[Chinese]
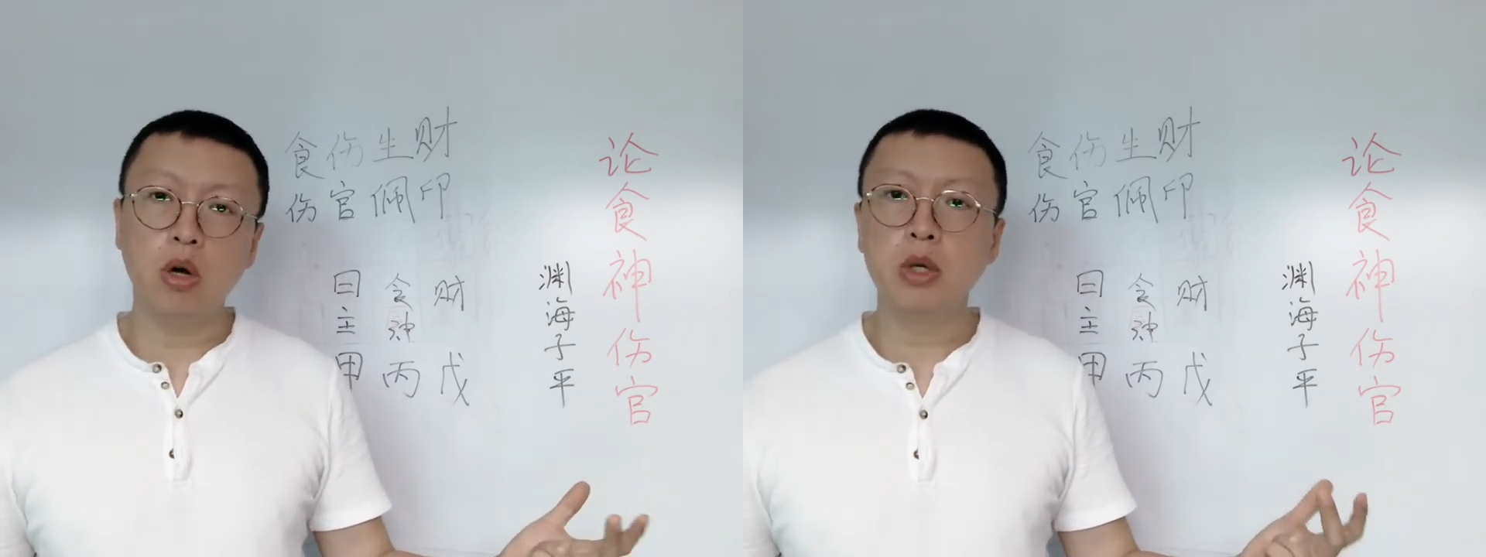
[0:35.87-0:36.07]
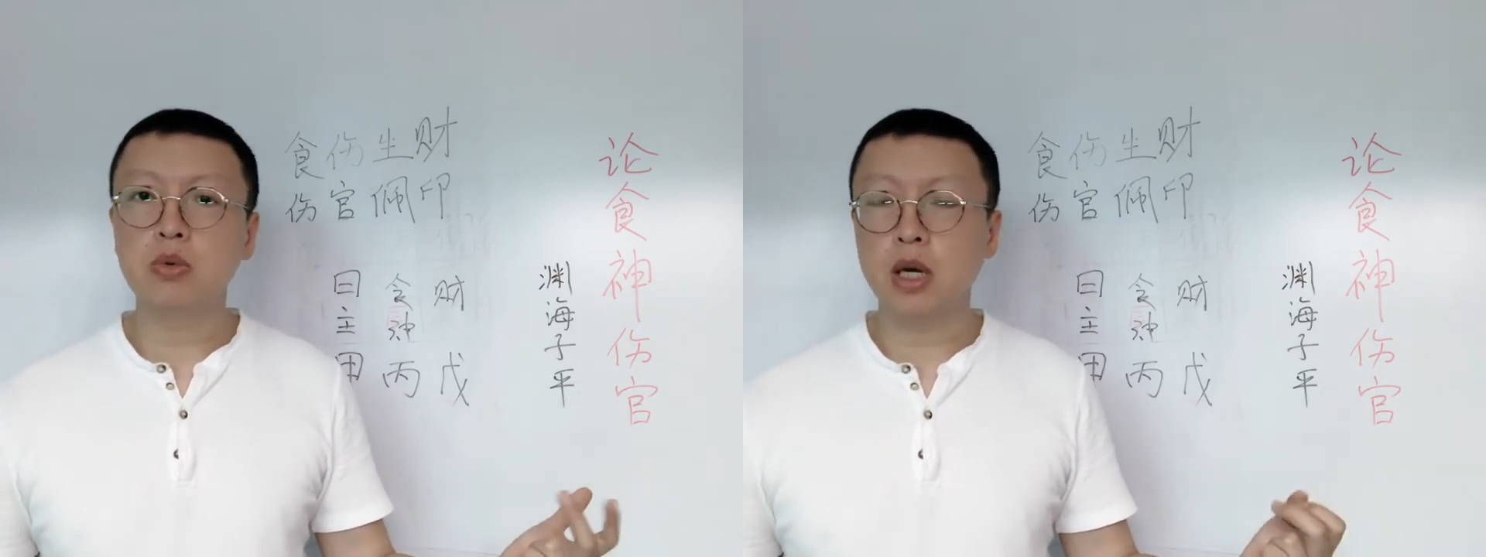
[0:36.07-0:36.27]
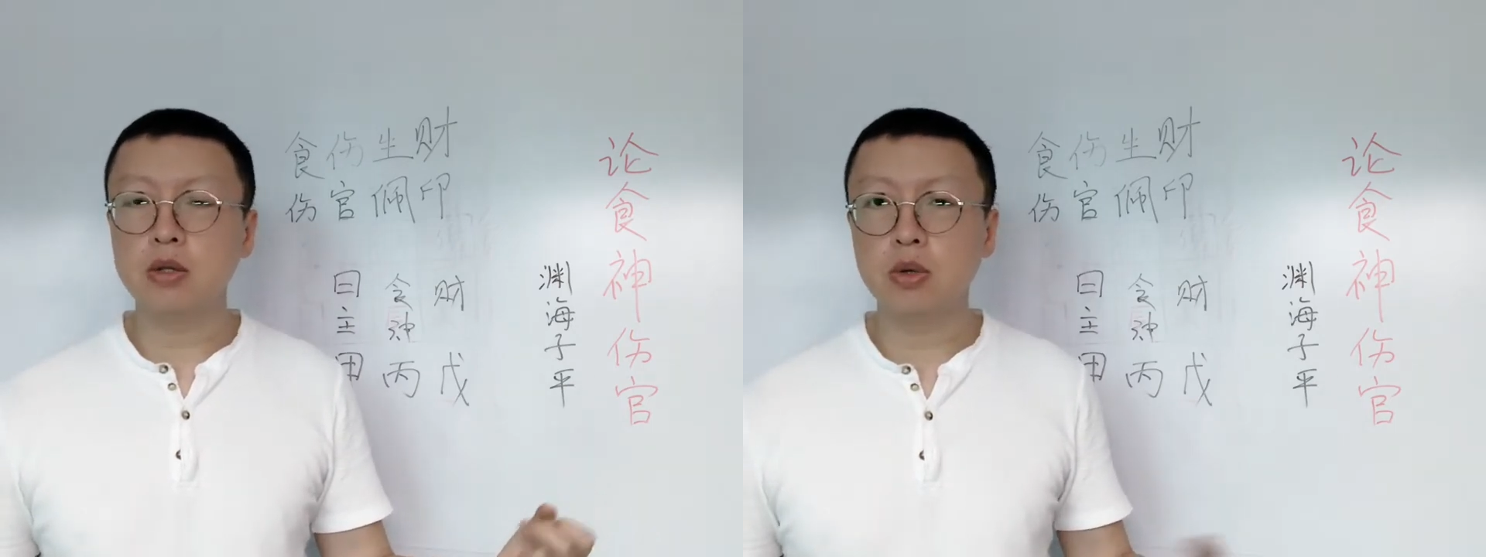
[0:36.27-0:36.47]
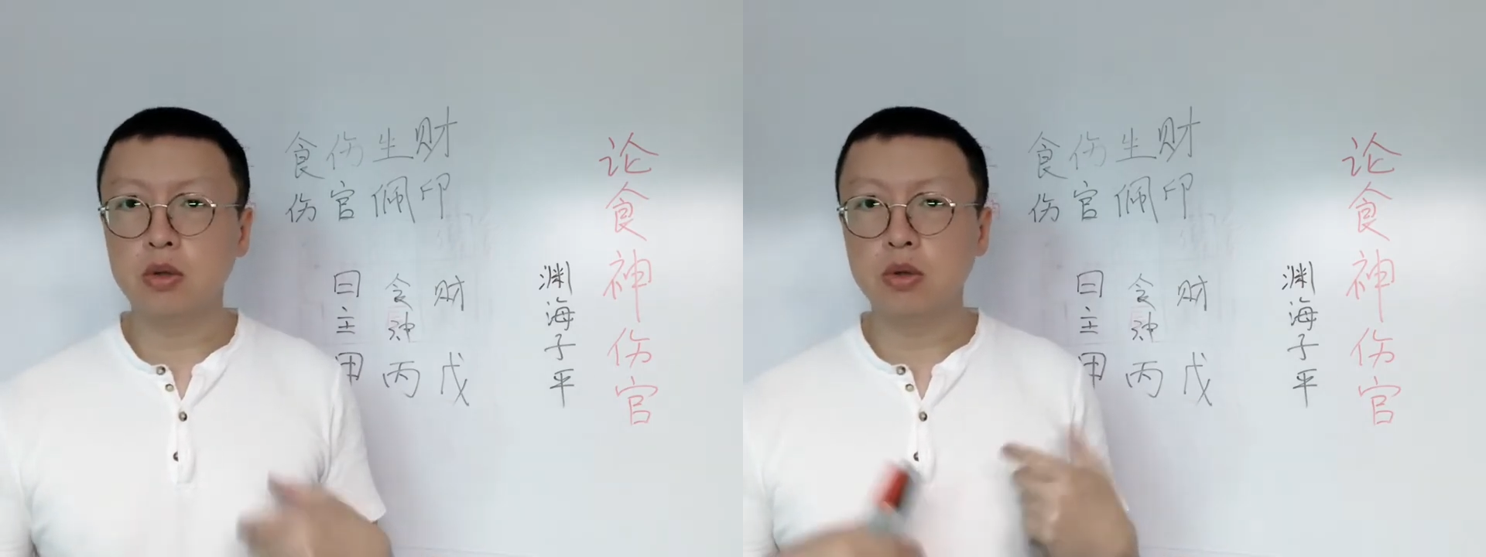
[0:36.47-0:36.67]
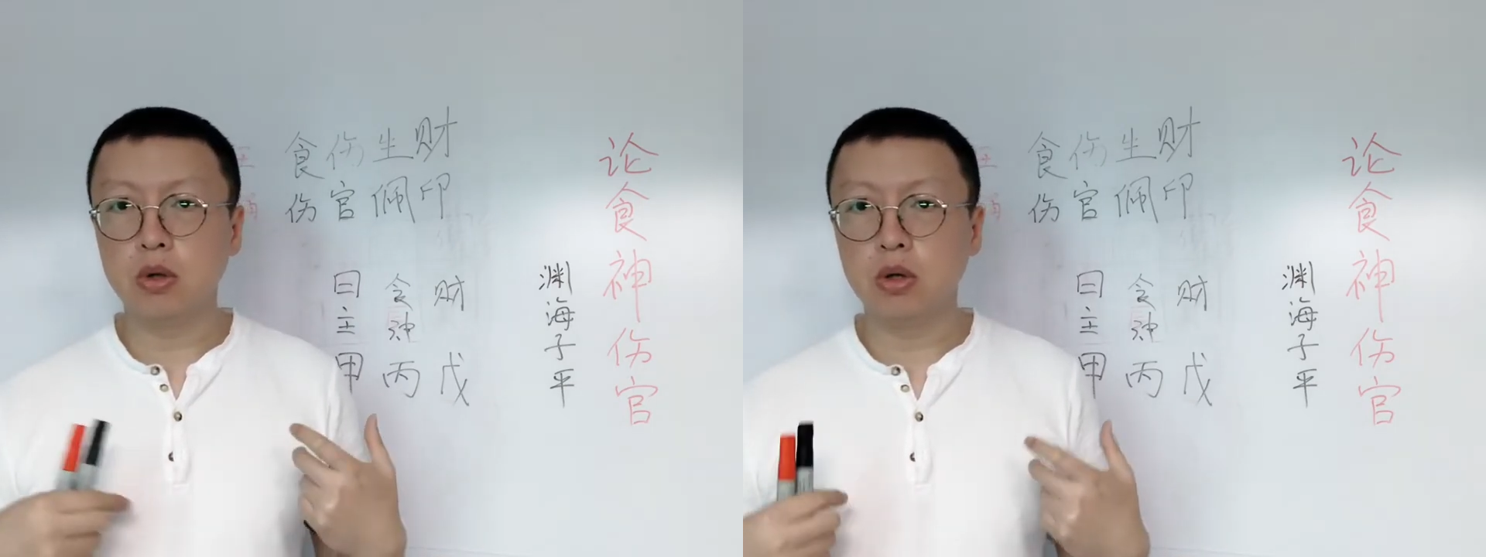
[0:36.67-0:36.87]
没有财的时候呢，他就
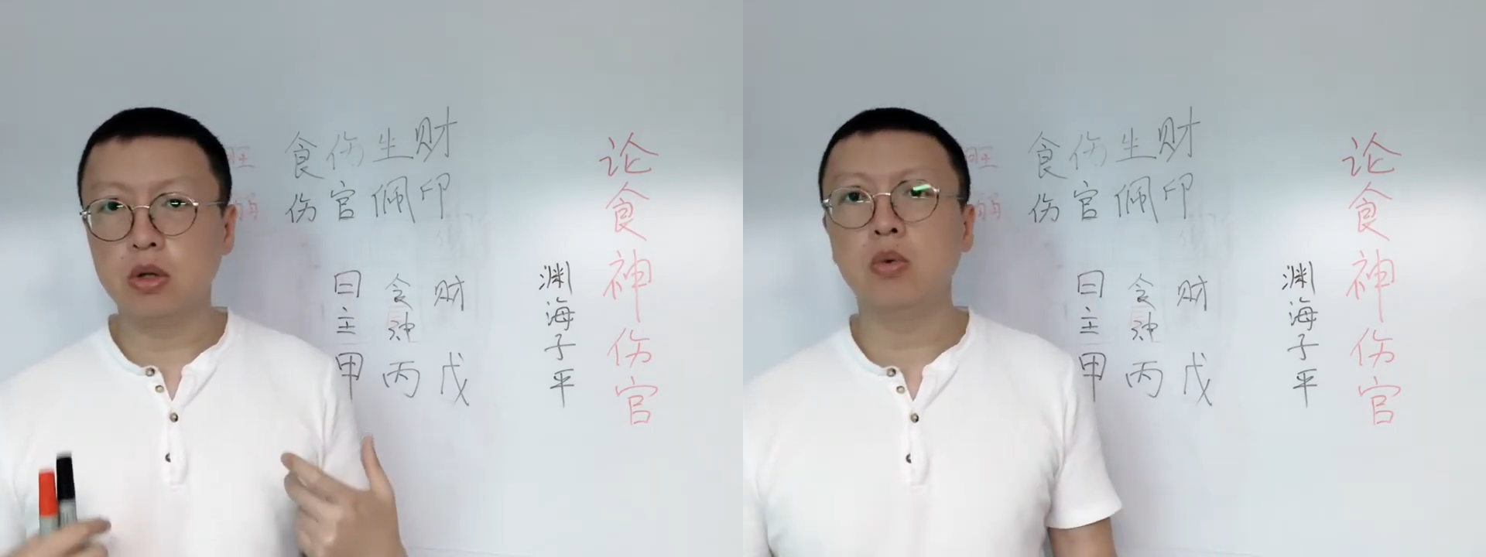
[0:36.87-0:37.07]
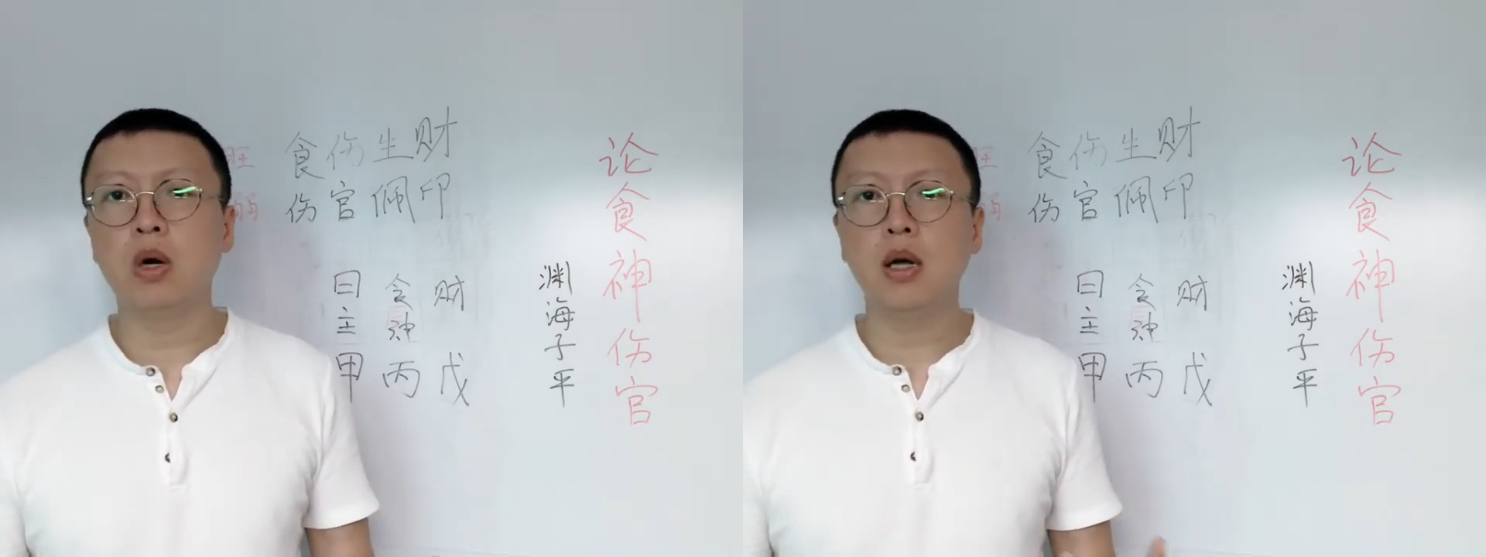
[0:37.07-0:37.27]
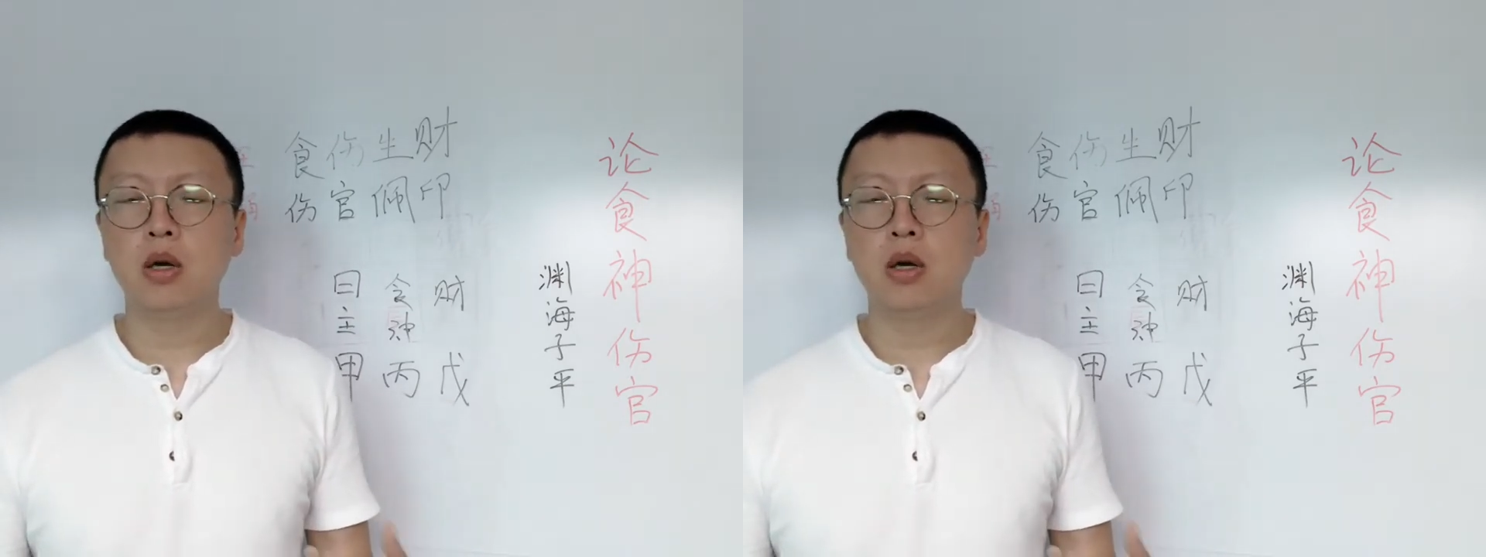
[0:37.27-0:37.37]
体力活啦，